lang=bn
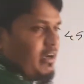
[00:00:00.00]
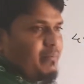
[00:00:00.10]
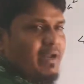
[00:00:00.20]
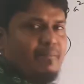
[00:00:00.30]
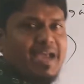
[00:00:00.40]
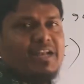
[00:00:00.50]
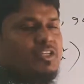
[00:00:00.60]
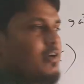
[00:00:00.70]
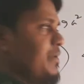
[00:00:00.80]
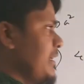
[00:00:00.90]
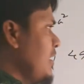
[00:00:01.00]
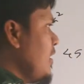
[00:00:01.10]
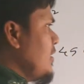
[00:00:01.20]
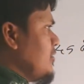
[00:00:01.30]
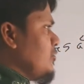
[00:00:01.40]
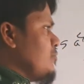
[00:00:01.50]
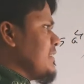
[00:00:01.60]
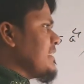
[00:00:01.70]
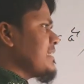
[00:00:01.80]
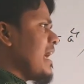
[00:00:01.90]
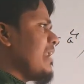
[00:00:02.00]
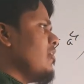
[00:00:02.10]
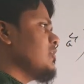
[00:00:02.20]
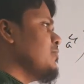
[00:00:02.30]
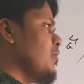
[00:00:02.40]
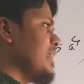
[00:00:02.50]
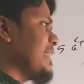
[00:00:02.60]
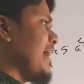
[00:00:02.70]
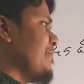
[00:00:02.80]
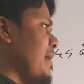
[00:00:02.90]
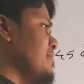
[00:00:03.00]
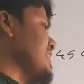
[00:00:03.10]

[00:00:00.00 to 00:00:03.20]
হলে পরে মাইনাস হবে যেমন তোমাদের স্যার হয়তো বলে থাকবে আমি